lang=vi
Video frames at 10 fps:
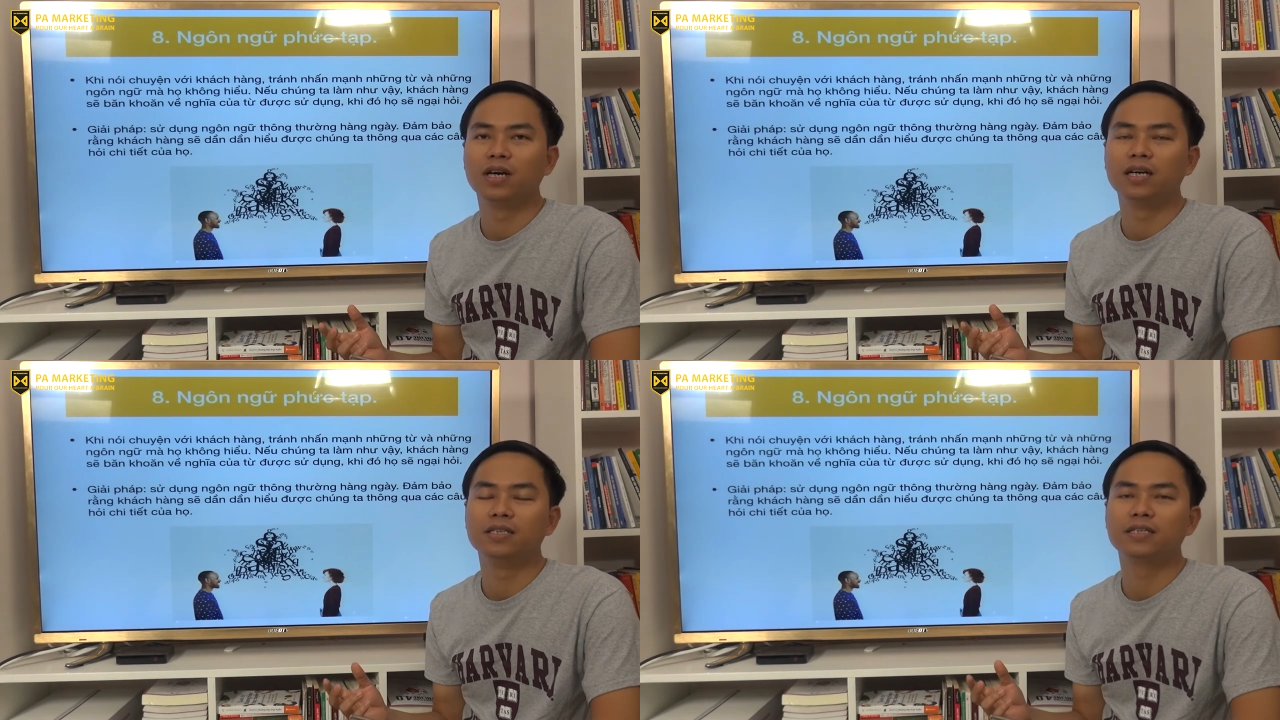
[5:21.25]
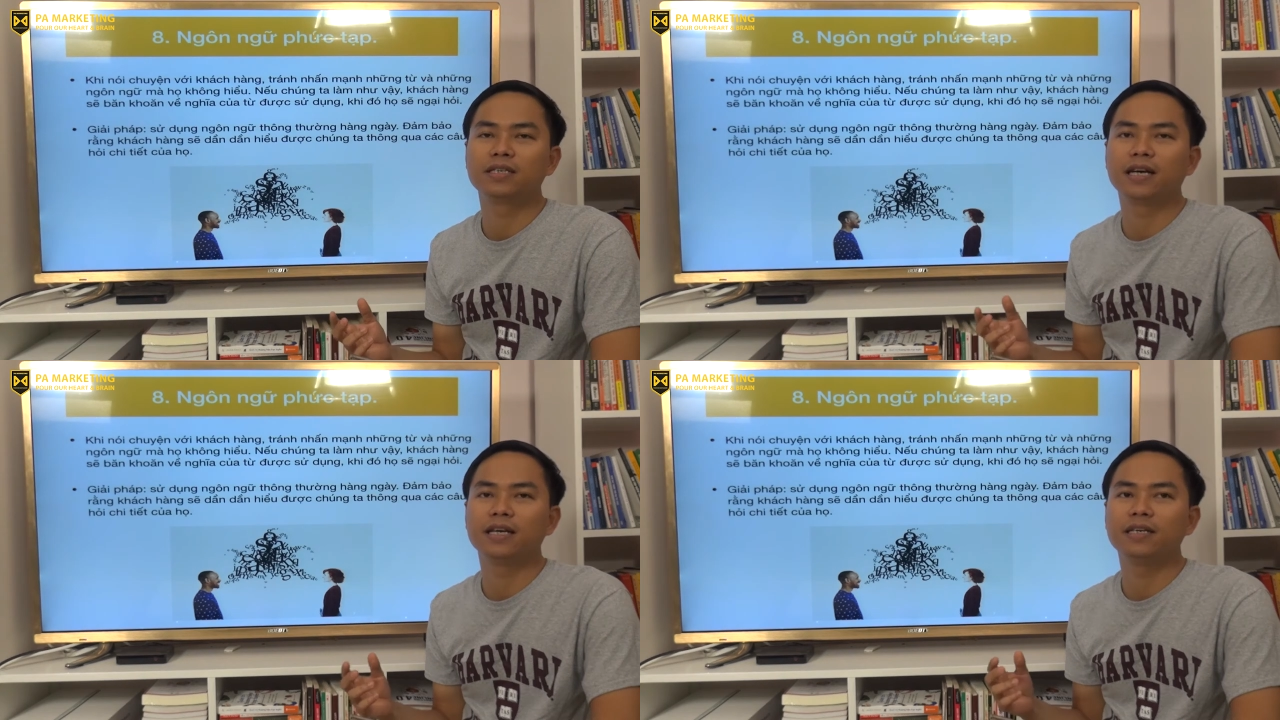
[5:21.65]
à,
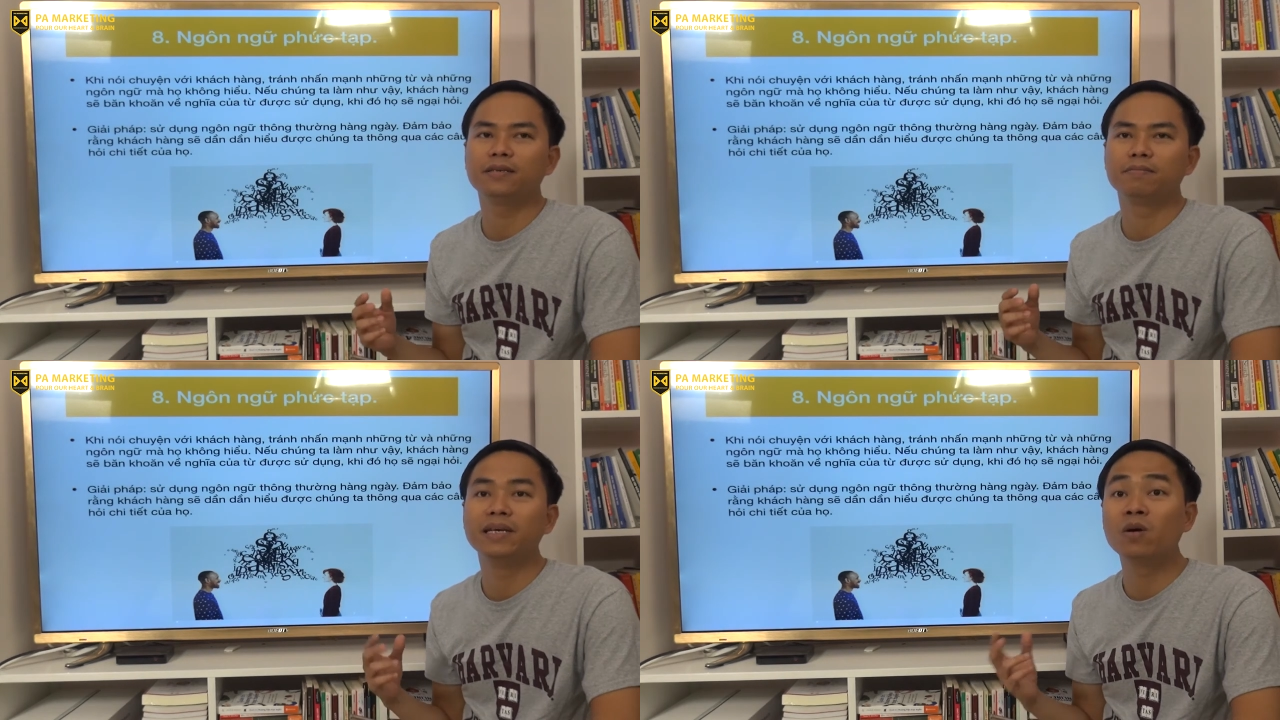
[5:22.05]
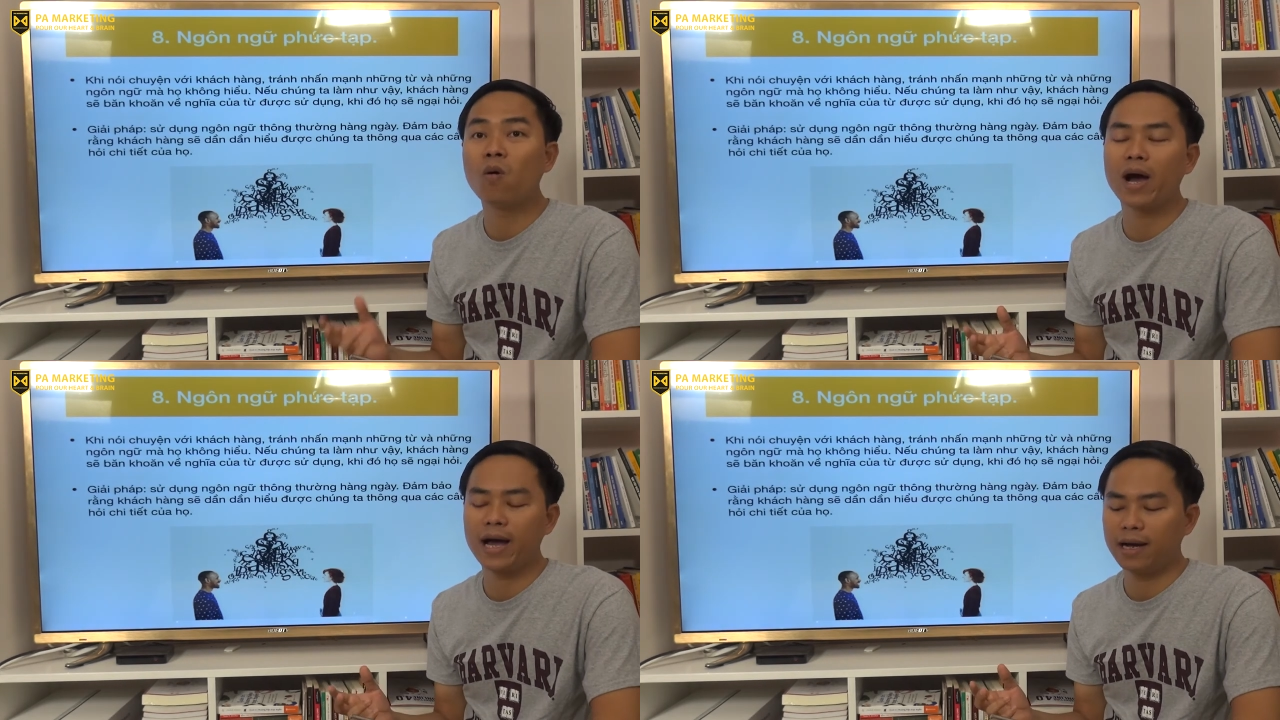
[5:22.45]
những cái
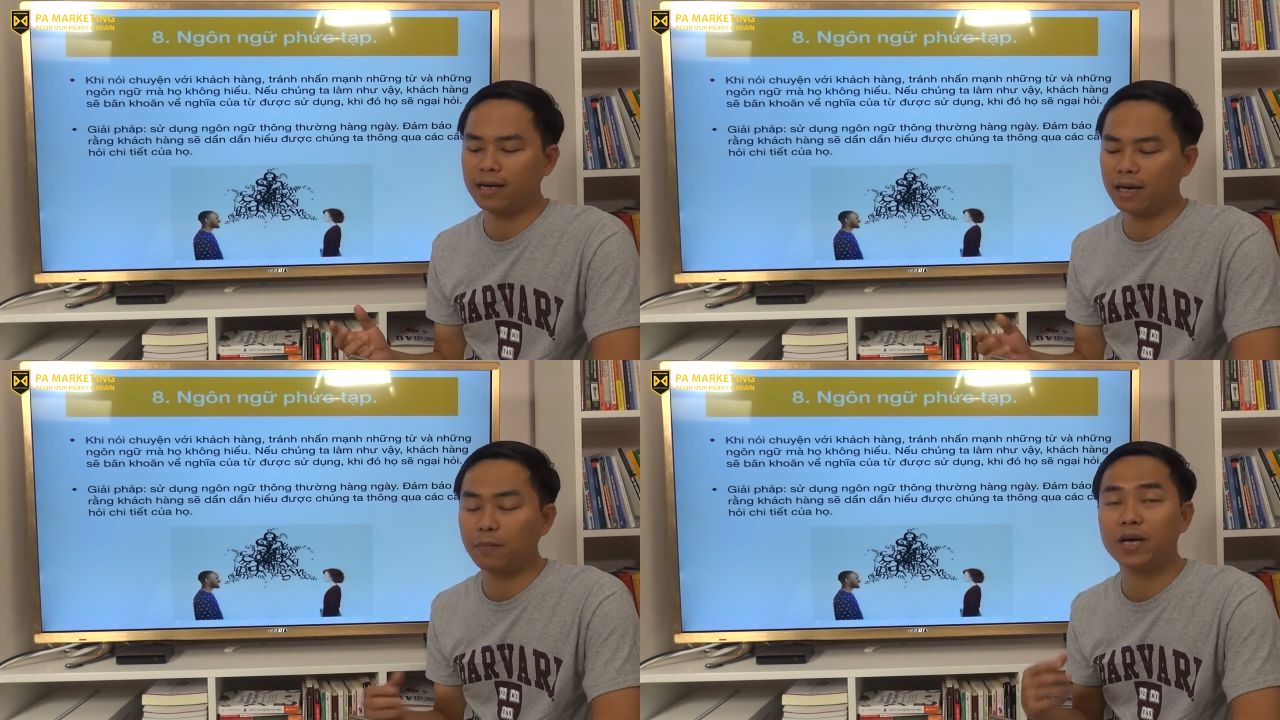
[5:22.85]
minh họa